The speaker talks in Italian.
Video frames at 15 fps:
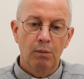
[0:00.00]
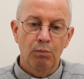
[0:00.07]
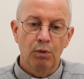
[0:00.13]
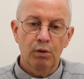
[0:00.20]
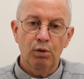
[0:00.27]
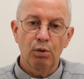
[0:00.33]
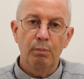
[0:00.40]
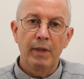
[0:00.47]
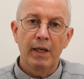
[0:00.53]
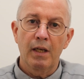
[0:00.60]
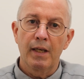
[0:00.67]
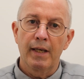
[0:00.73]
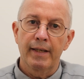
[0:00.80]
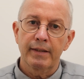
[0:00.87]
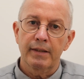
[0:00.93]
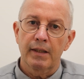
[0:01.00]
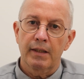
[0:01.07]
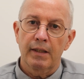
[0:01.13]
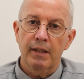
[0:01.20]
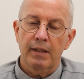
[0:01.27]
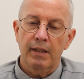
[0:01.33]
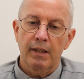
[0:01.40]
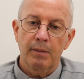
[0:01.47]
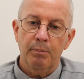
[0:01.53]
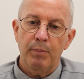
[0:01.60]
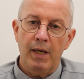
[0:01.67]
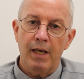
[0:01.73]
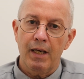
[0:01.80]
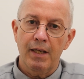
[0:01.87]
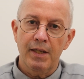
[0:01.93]
molto bella anche che, che
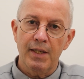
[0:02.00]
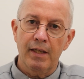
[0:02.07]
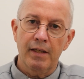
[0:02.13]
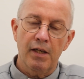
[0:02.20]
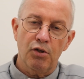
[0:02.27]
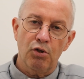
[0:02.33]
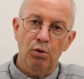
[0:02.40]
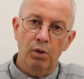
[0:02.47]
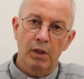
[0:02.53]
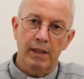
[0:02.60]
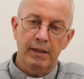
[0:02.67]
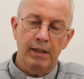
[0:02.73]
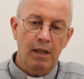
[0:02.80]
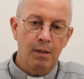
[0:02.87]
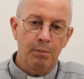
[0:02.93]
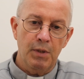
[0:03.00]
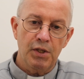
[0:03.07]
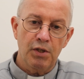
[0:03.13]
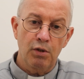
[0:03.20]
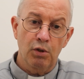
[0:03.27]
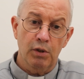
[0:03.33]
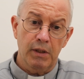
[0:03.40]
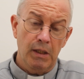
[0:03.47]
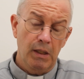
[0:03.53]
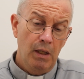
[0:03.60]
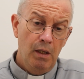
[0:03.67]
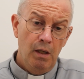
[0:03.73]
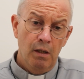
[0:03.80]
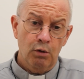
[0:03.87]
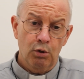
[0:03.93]
parla già da sola della missione.
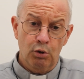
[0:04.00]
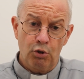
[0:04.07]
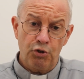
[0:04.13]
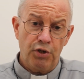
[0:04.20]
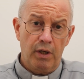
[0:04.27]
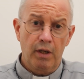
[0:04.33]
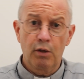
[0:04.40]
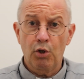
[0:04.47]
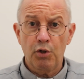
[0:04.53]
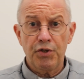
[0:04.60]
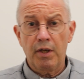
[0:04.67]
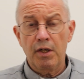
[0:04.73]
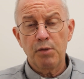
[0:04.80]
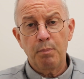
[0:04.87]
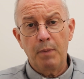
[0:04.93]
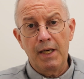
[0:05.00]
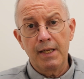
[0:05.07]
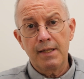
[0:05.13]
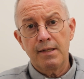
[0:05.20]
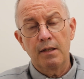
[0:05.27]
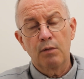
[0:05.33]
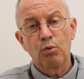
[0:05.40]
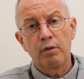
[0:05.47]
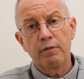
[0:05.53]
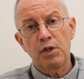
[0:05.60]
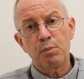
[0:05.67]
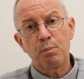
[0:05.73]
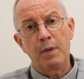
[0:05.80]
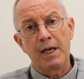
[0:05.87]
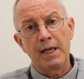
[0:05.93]
Conoscere i nostri spazi, i nuovi
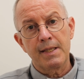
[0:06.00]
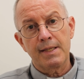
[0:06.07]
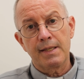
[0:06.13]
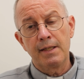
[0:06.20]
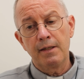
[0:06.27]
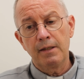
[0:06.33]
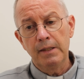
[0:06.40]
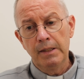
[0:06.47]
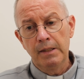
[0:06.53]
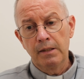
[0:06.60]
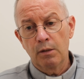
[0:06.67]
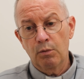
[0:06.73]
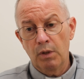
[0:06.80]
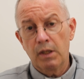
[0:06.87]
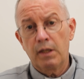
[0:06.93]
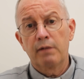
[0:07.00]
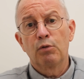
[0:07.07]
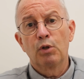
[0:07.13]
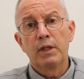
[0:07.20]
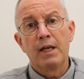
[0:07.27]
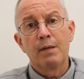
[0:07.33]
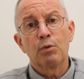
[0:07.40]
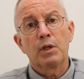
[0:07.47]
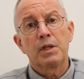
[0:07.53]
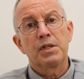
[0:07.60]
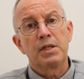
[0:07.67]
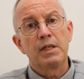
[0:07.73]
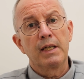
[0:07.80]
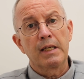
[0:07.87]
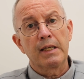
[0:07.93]
spazi e quello che vogliamo che
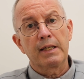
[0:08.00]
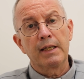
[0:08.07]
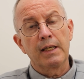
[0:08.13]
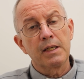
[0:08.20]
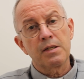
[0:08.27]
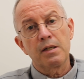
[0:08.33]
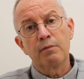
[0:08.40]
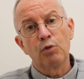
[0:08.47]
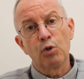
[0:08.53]
sia la casa